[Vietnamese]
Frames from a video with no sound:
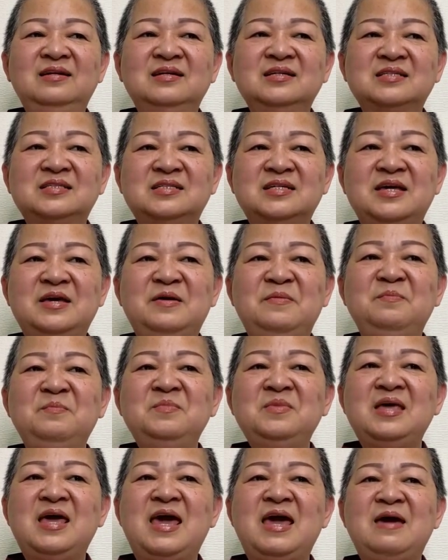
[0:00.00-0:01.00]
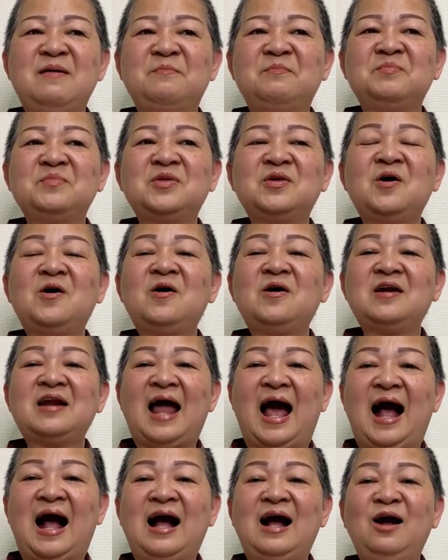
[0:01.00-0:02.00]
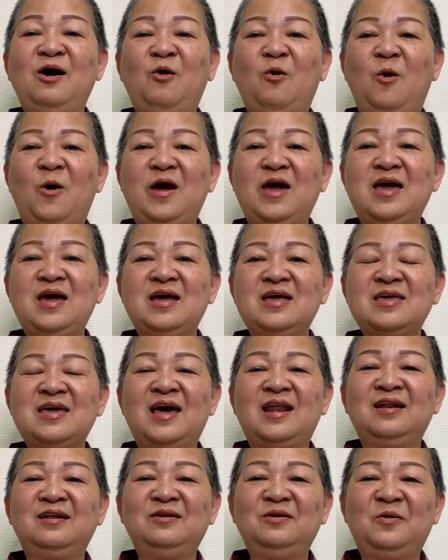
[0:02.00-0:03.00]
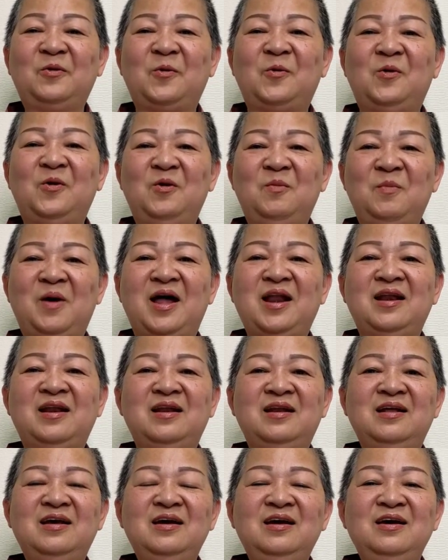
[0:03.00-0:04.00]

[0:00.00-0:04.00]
xỉm dèm cho đặng khoe danh của mình